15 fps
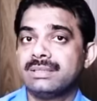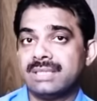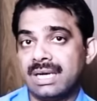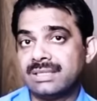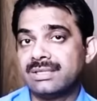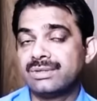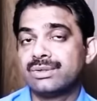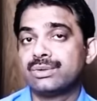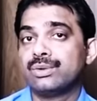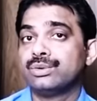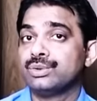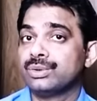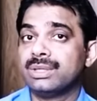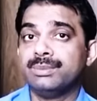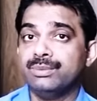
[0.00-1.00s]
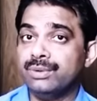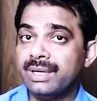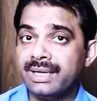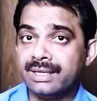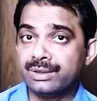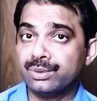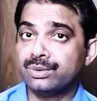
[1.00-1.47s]
सास ससुर को चूँकि
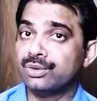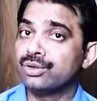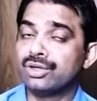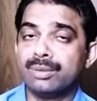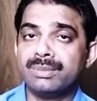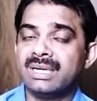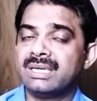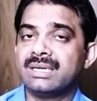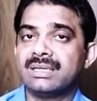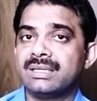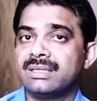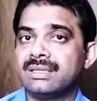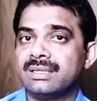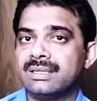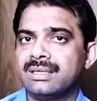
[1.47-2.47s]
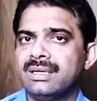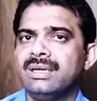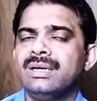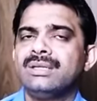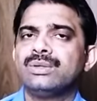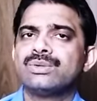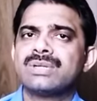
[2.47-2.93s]
बूढ़े हैं तो उनको डोमिनेट कर देते हैं
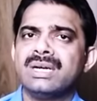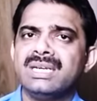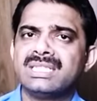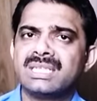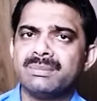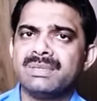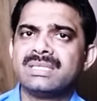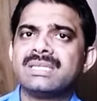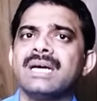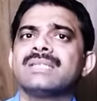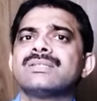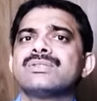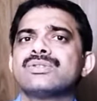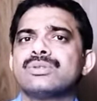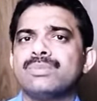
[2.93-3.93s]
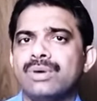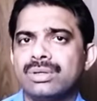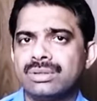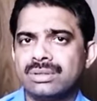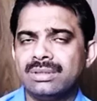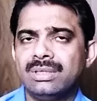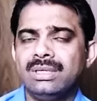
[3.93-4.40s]
तो उस कंडीशन में सास ससुर
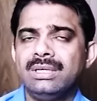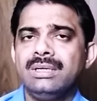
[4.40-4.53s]
बहुत